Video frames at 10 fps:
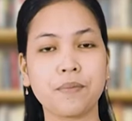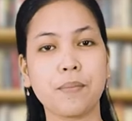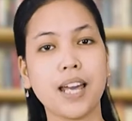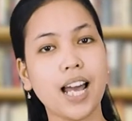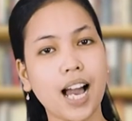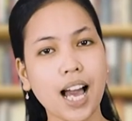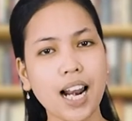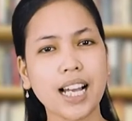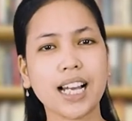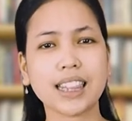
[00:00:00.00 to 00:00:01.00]

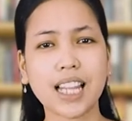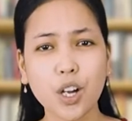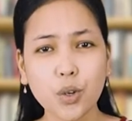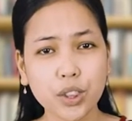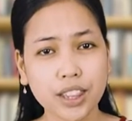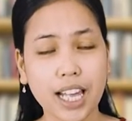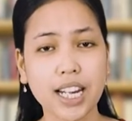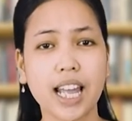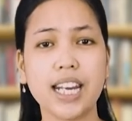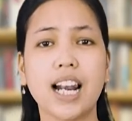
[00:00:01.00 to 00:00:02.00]
Padahal ketakutan
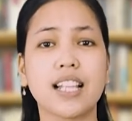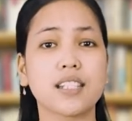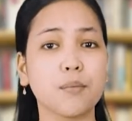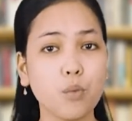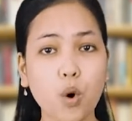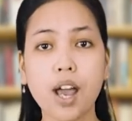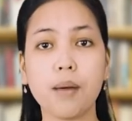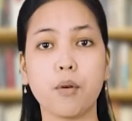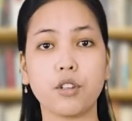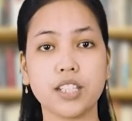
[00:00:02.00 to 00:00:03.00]
adalah sebuah
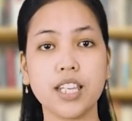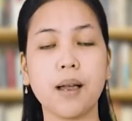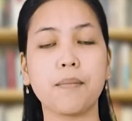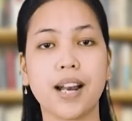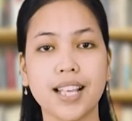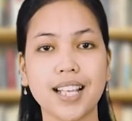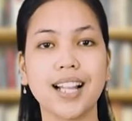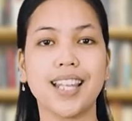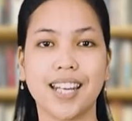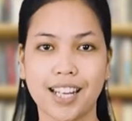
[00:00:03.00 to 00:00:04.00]
emosi yang
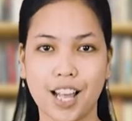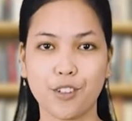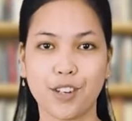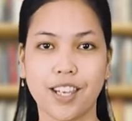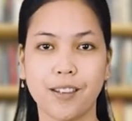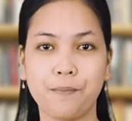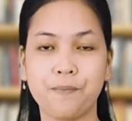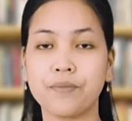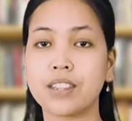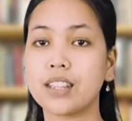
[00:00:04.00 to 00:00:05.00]
berasal dari naluri.
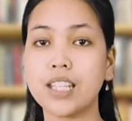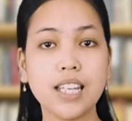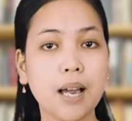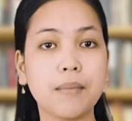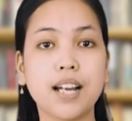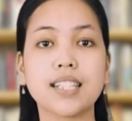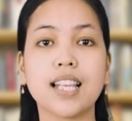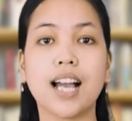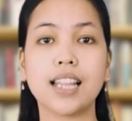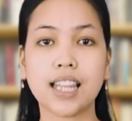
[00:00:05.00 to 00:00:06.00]
Tidak
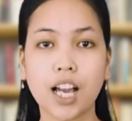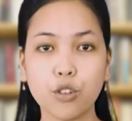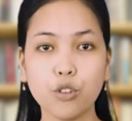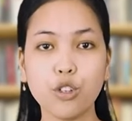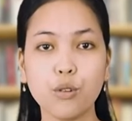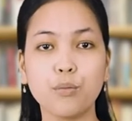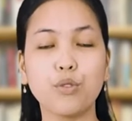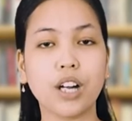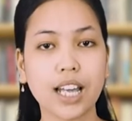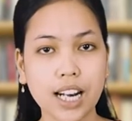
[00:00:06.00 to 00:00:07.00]
merasakan takut
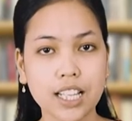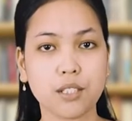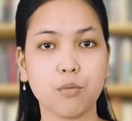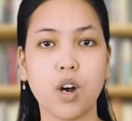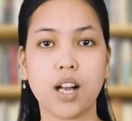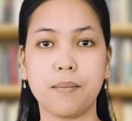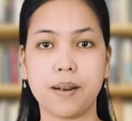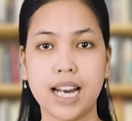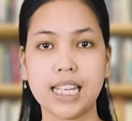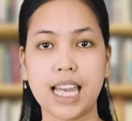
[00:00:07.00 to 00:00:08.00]
bukanlah sebuah
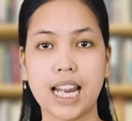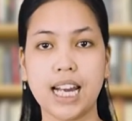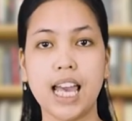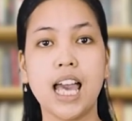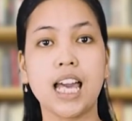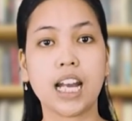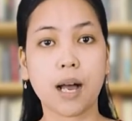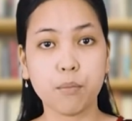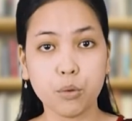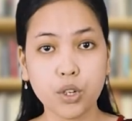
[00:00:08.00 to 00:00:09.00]
keberanian,
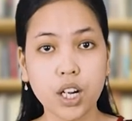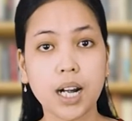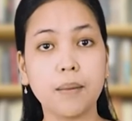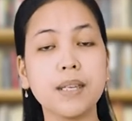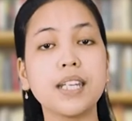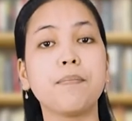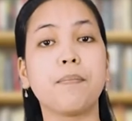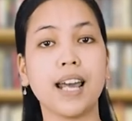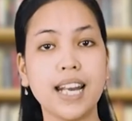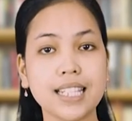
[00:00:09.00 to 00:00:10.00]
namun lebih
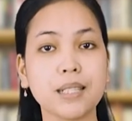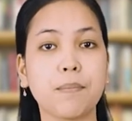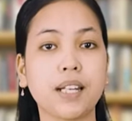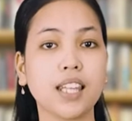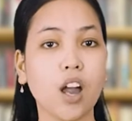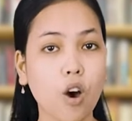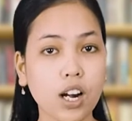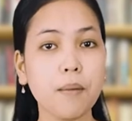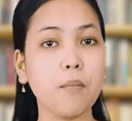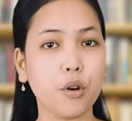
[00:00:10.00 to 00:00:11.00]
pada seperti
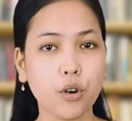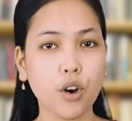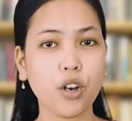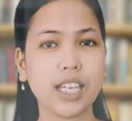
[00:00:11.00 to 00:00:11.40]
orang bodoh